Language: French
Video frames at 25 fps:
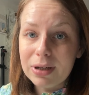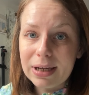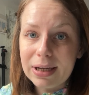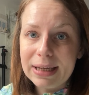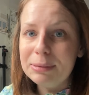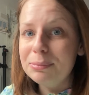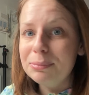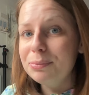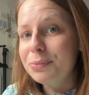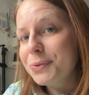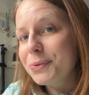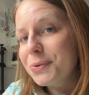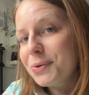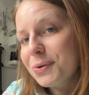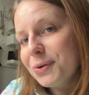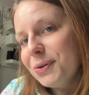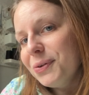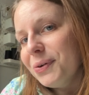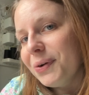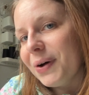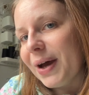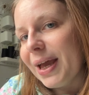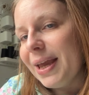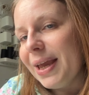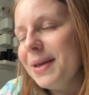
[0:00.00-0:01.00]
et boucles
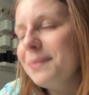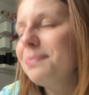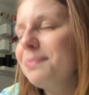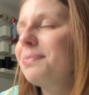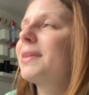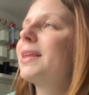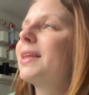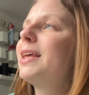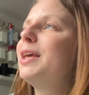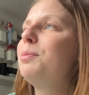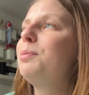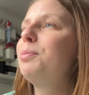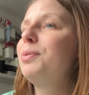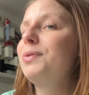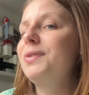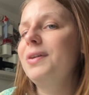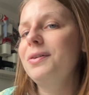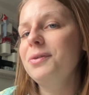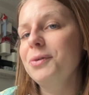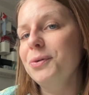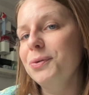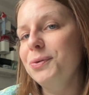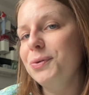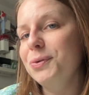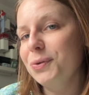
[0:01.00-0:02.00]
d'oreilles, et
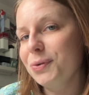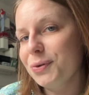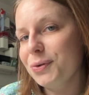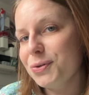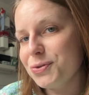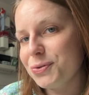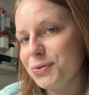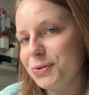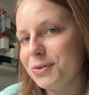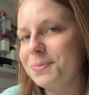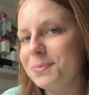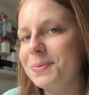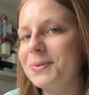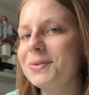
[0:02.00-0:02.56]
peut-être d'autres choses,